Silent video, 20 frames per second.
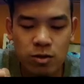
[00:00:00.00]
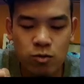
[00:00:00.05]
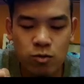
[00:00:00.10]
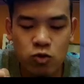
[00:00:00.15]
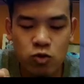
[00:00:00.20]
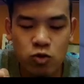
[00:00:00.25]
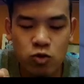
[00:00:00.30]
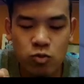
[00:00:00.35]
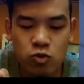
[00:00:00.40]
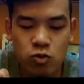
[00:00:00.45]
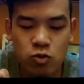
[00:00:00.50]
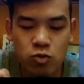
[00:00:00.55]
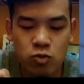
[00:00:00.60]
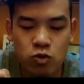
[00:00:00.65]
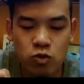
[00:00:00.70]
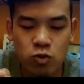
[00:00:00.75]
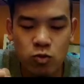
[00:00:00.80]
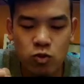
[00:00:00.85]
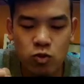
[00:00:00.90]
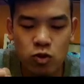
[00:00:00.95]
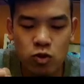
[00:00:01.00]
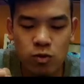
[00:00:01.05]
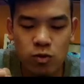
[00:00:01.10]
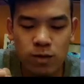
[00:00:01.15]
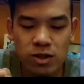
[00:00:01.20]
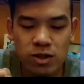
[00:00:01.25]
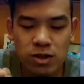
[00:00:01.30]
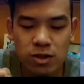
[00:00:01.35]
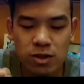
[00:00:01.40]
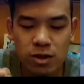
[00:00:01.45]
ayo mundur mundur mundur mundur
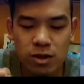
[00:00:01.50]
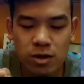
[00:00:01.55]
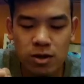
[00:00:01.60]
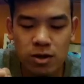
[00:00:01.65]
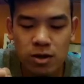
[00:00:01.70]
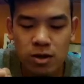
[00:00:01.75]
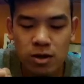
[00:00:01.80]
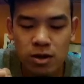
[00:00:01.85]
Placenter